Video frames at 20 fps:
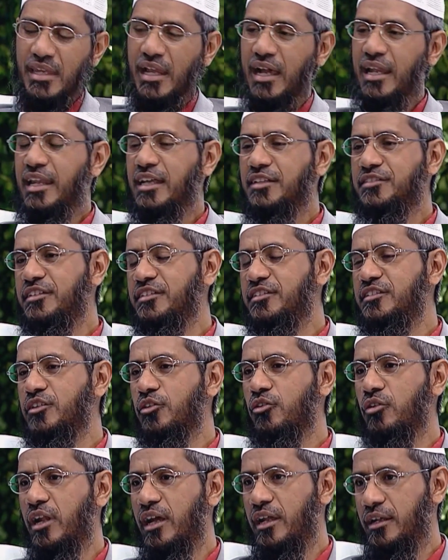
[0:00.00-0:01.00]
আল্লাহ কোরআনে
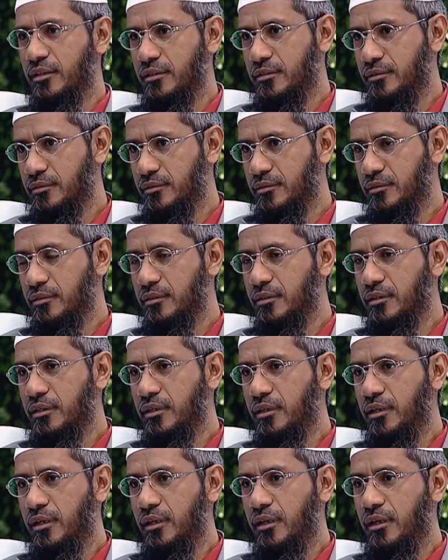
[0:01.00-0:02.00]
বলেছেন
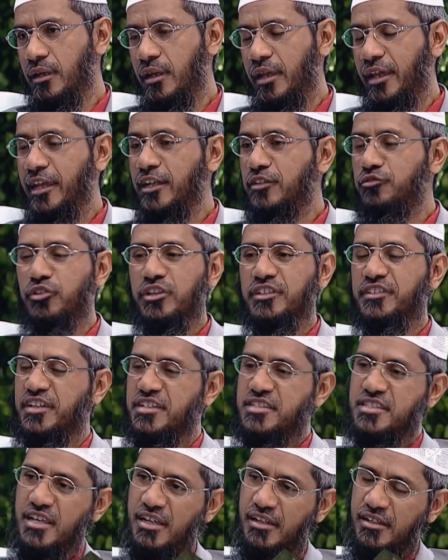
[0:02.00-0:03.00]
সুরা
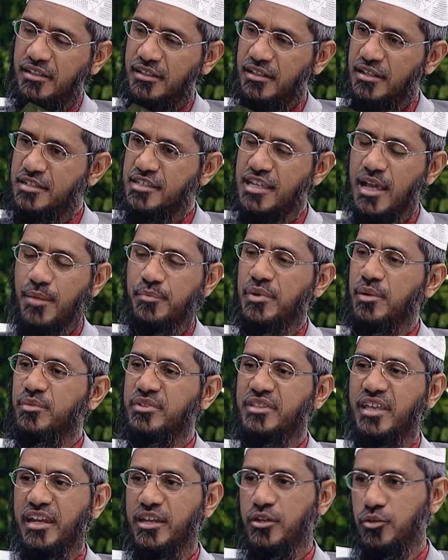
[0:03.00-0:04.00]
সাজদা অধ্যায় নম্বর
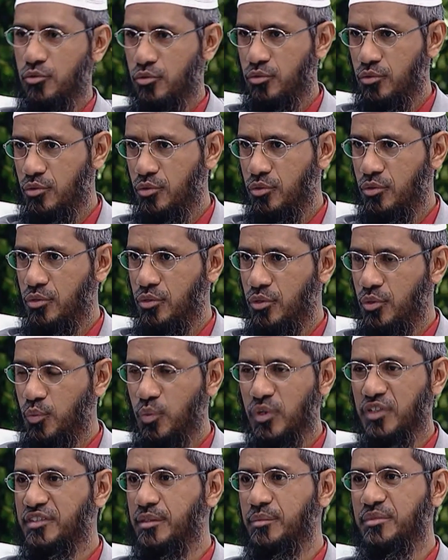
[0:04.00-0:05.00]
বত্রিশ
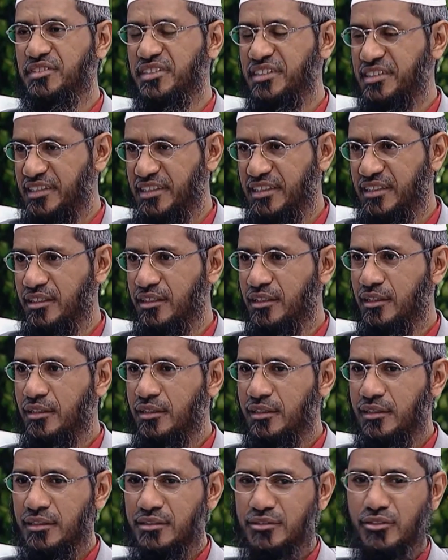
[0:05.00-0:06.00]
আয়াত নম্বর ষোলো
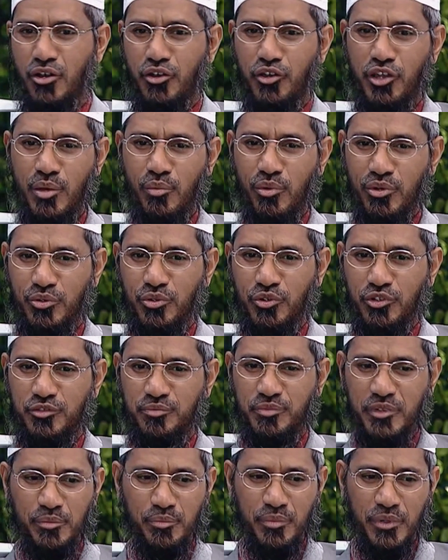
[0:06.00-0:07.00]
এখানে সেই সব
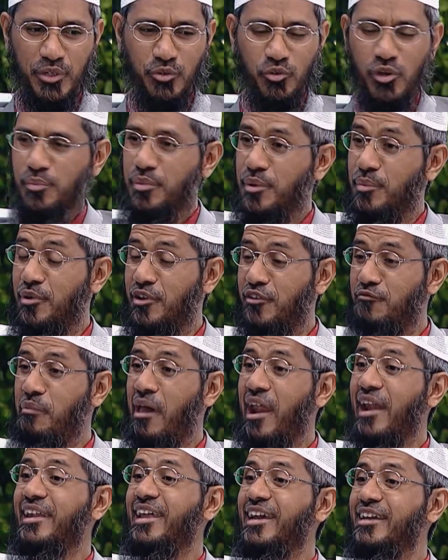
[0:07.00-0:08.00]
মানুষের কথা বলা হয়েছে
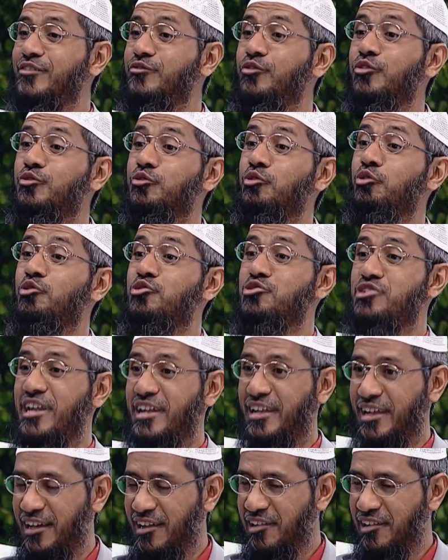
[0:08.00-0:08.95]
যারা বেহেস্তে যাবে